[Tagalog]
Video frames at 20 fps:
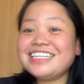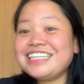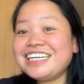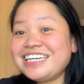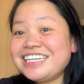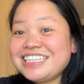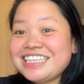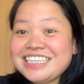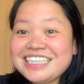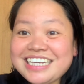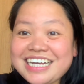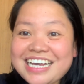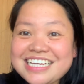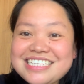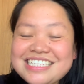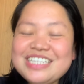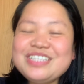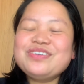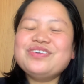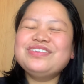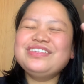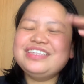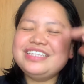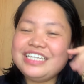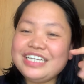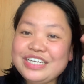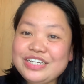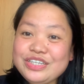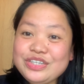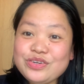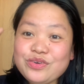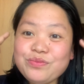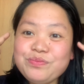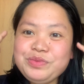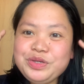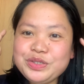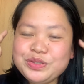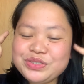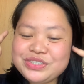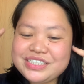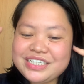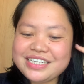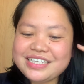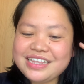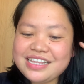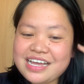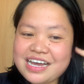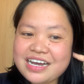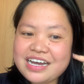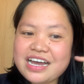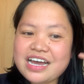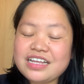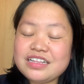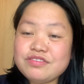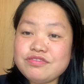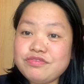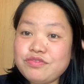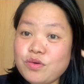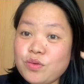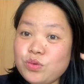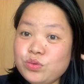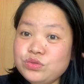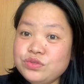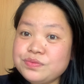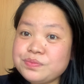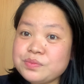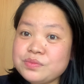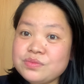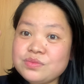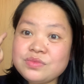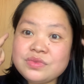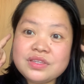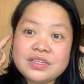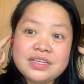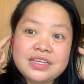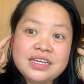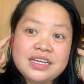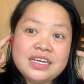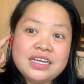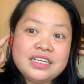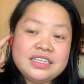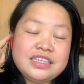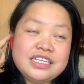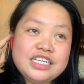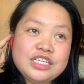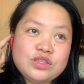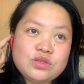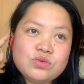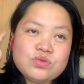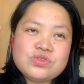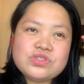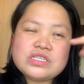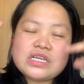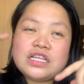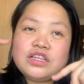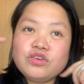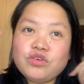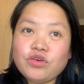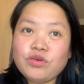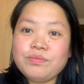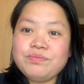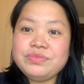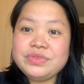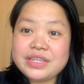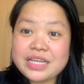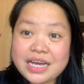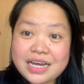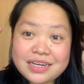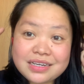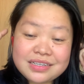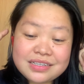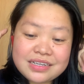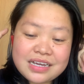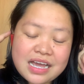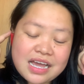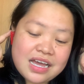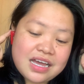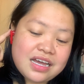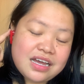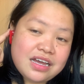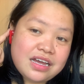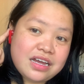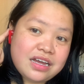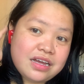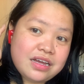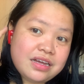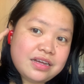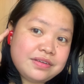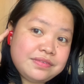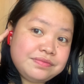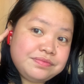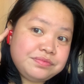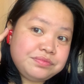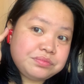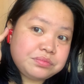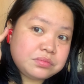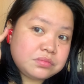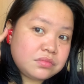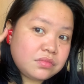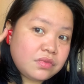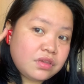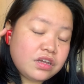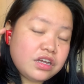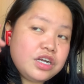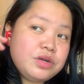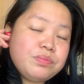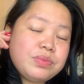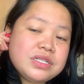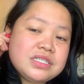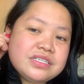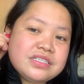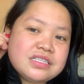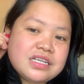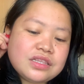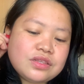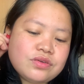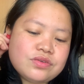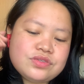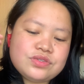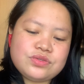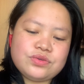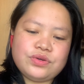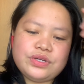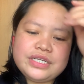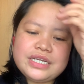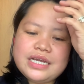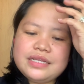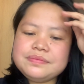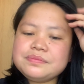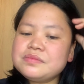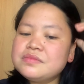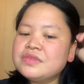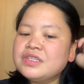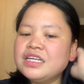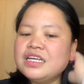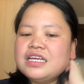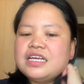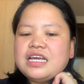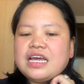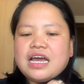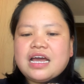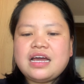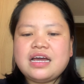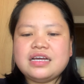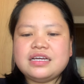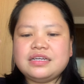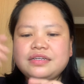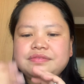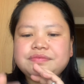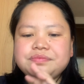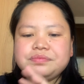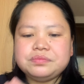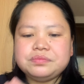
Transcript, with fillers: narinig as in kundi yung music lang at phone dito sa loob ng uh, ah, earpods na to. So yan. Uh,